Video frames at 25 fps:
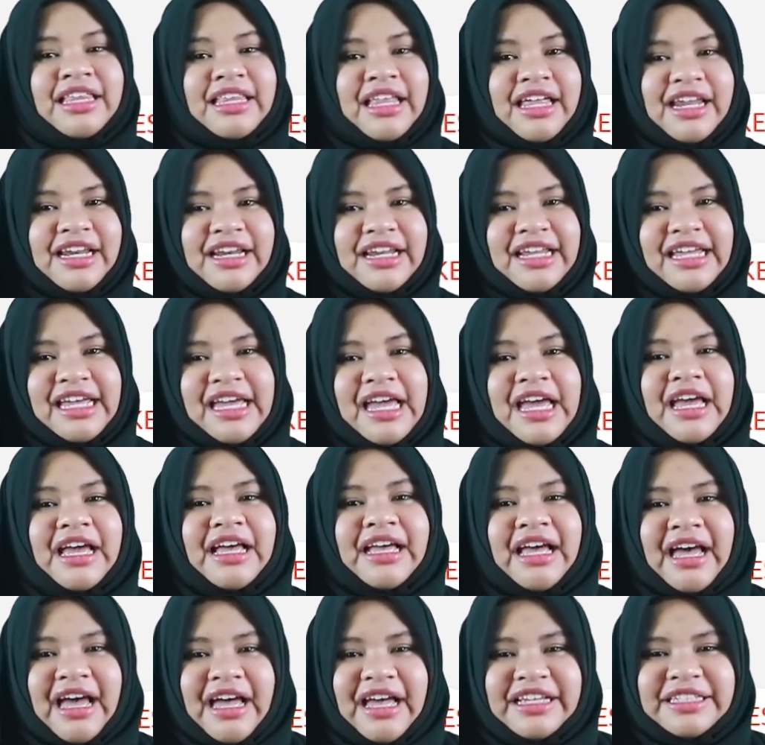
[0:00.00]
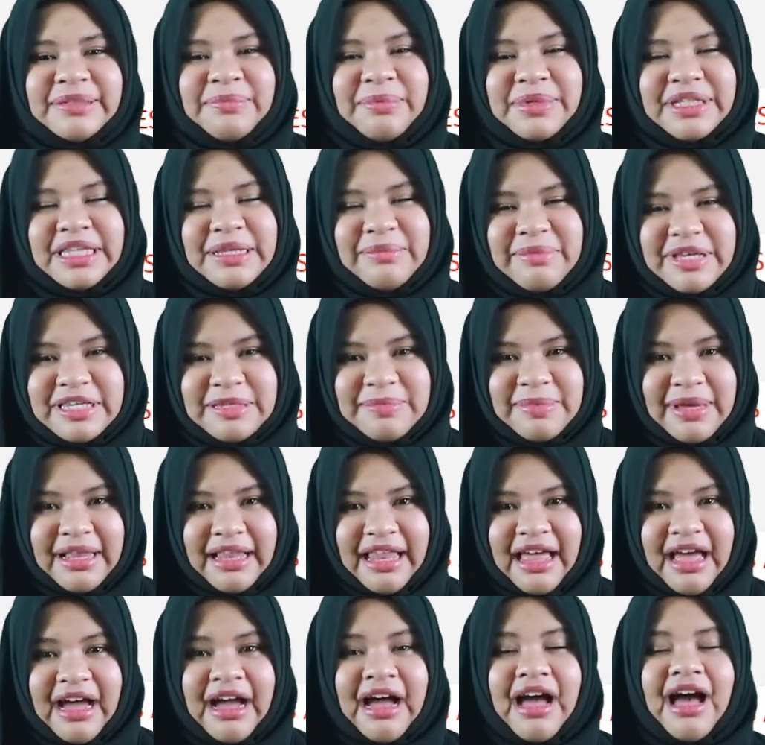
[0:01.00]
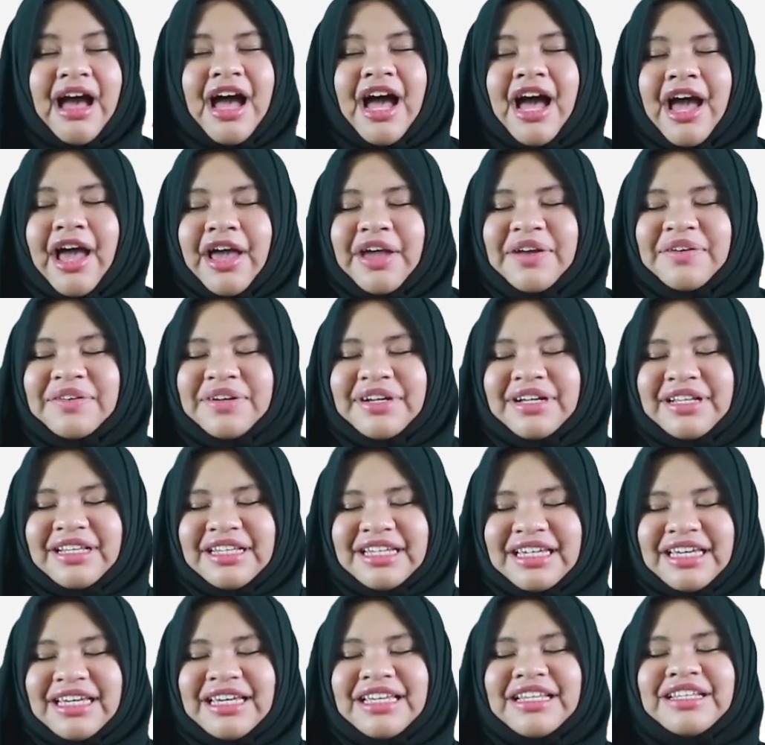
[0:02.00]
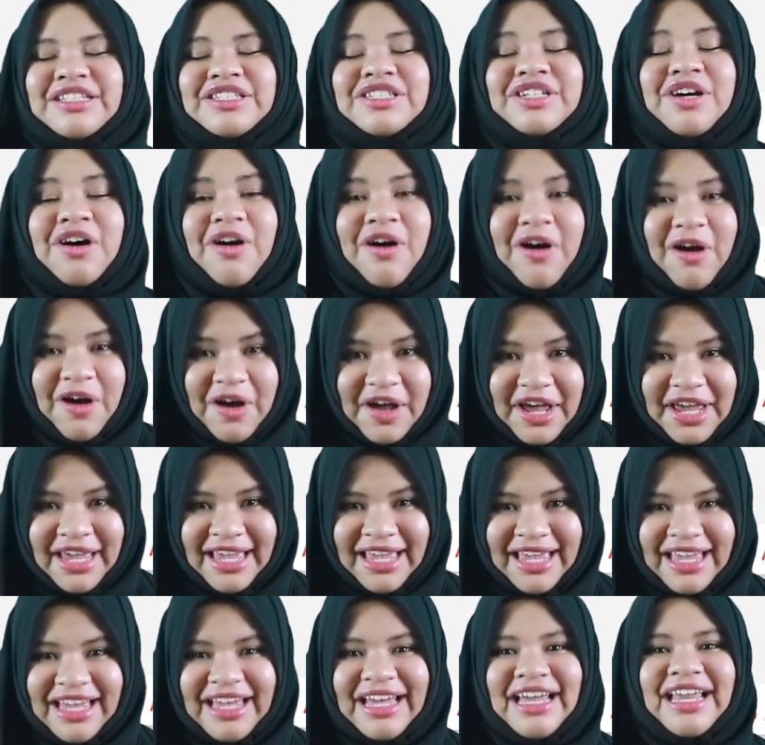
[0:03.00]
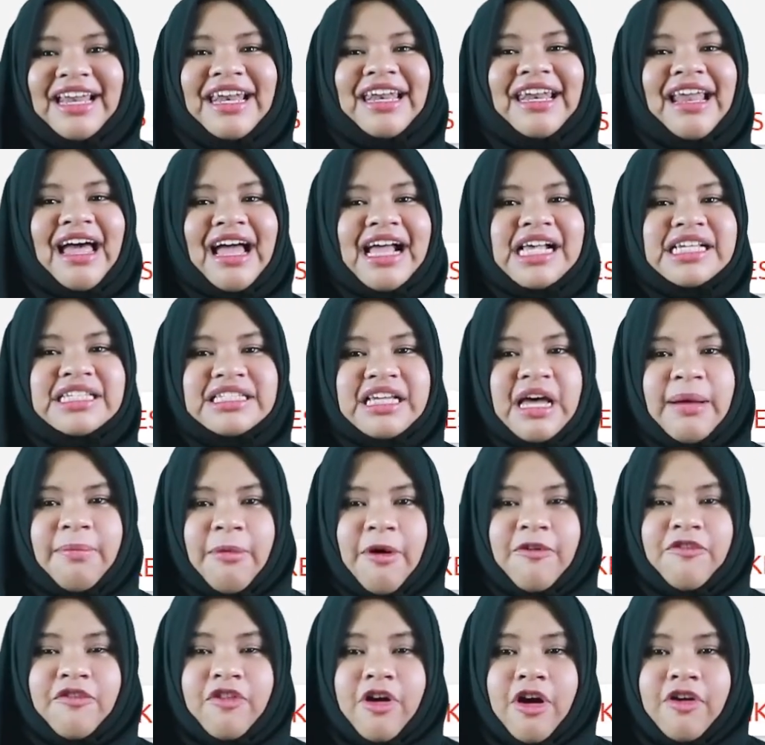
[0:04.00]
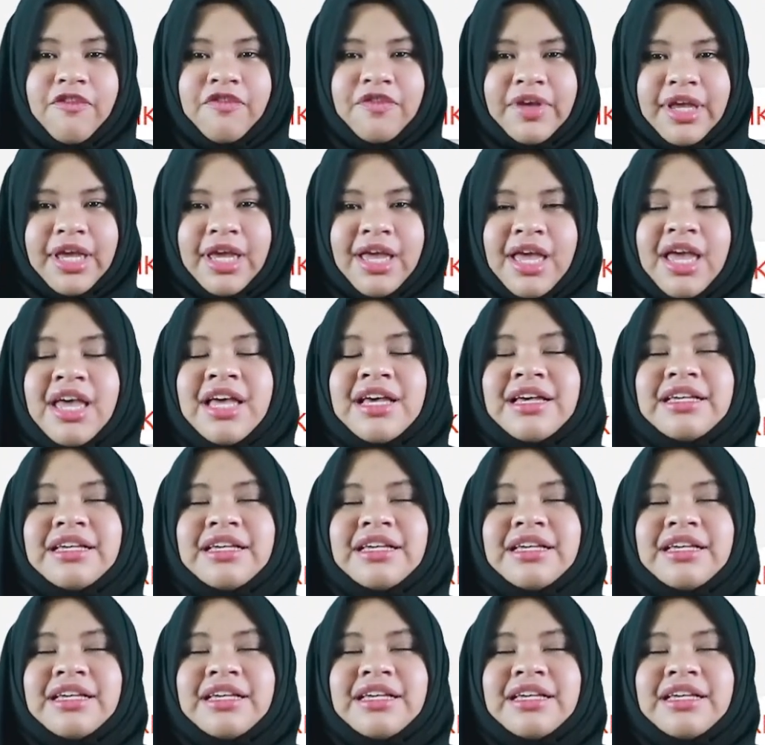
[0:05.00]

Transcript: Jadi kayak seperti Miss bilang, I really enjoy a nice cup of coffee.